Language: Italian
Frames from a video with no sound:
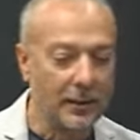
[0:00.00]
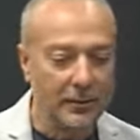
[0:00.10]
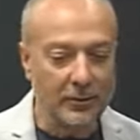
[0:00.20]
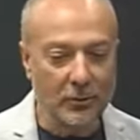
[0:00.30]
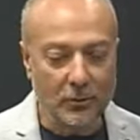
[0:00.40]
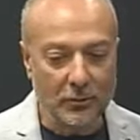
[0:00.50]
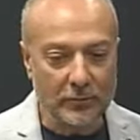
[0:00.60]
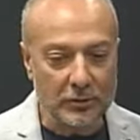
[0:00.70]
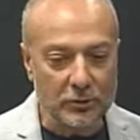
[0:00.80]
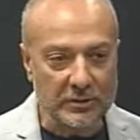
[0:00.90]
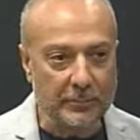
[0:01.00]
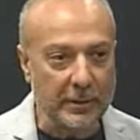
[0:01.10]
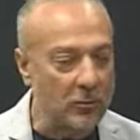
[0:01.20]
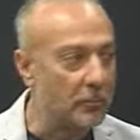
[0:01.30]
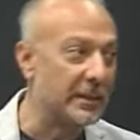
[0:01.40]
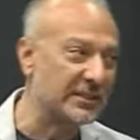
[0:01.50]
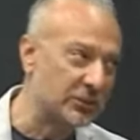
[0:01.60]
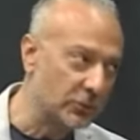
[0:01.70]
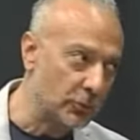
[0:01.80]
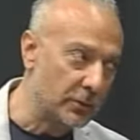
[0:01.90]
Io lo faccio sempre con
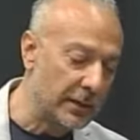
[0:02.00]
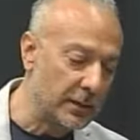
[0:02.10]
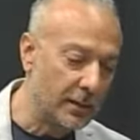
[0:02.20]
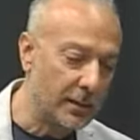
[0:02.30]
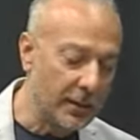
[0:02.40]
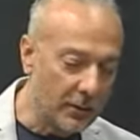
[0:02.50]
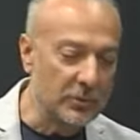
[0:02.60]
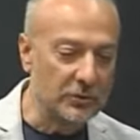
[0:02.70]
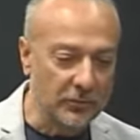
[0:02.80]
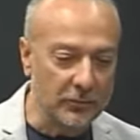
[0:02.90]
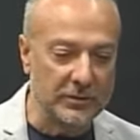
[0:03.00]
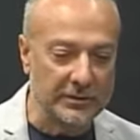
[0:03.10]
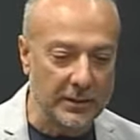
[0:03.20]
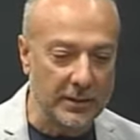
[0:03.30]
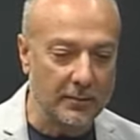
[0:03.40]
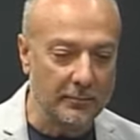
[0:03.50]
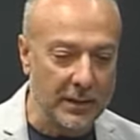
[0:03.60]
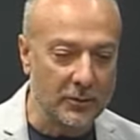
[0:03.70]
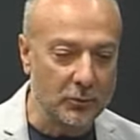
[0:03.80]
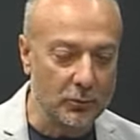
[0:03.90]
passione e questo forse mi
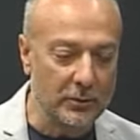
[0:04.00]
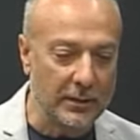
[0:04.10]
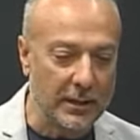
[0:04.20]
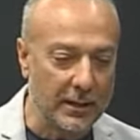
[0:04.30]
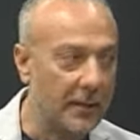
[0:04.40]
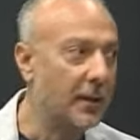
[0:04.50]
aiuta